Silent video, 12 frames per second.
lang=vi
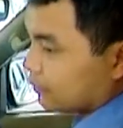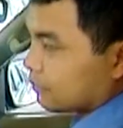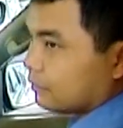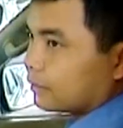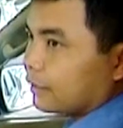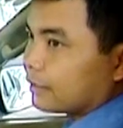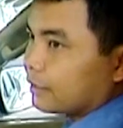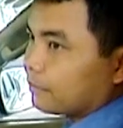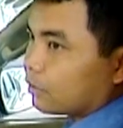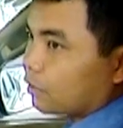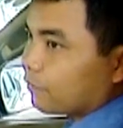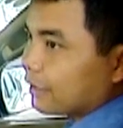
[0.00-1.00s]
Lý do
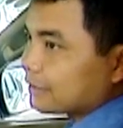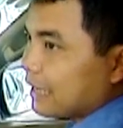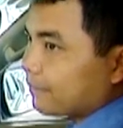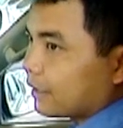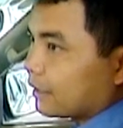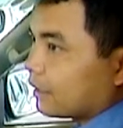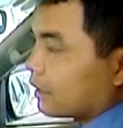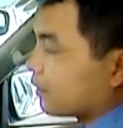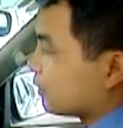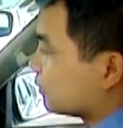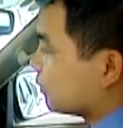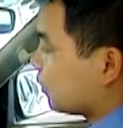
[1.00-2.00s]
dẫn tới việc các chương
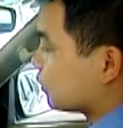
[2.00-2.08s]
trình triệu